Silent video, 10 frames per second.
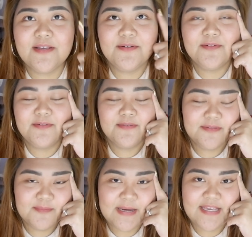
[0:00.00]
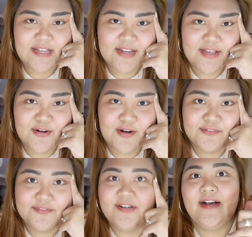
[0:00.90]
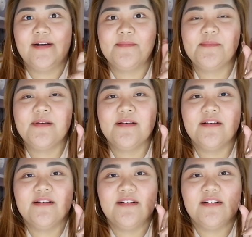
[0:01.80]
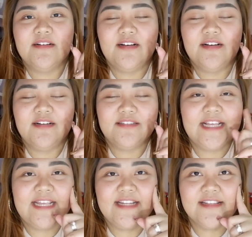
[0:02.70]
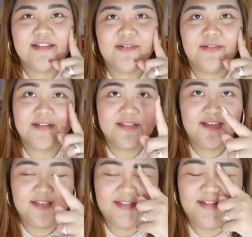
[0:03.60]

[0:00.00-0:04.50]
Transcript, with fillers: yung pangkilay ko off-cam. Nainis ako kasi